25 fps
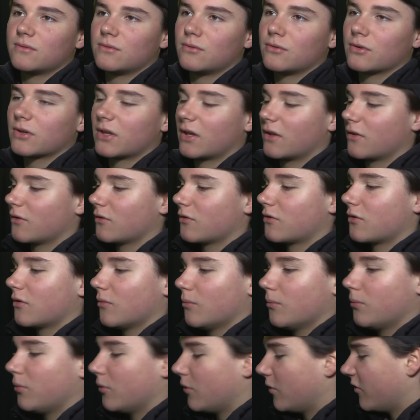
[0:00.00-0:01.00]
on regarde
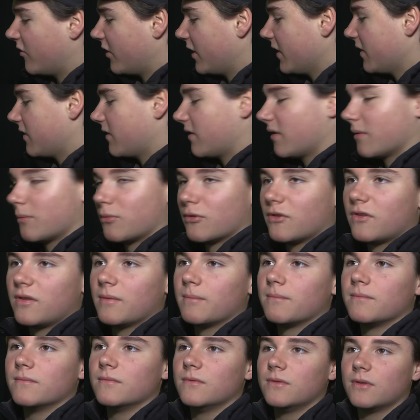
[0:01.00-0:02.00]
ensemble pour voir si c'est
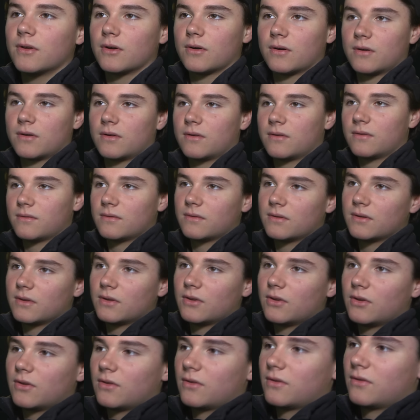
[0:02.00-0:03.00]
possible
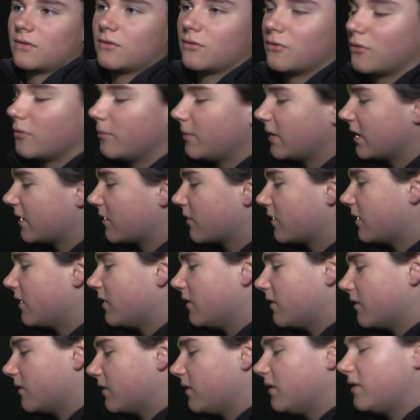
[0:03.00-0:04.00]
de le mettre
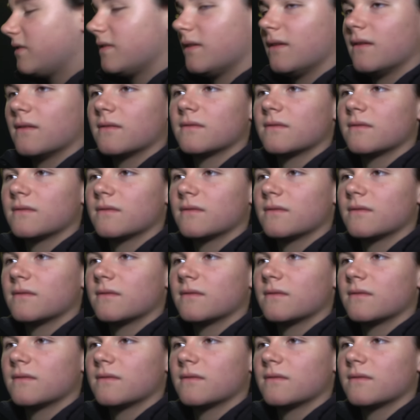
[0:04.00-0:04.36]
ici.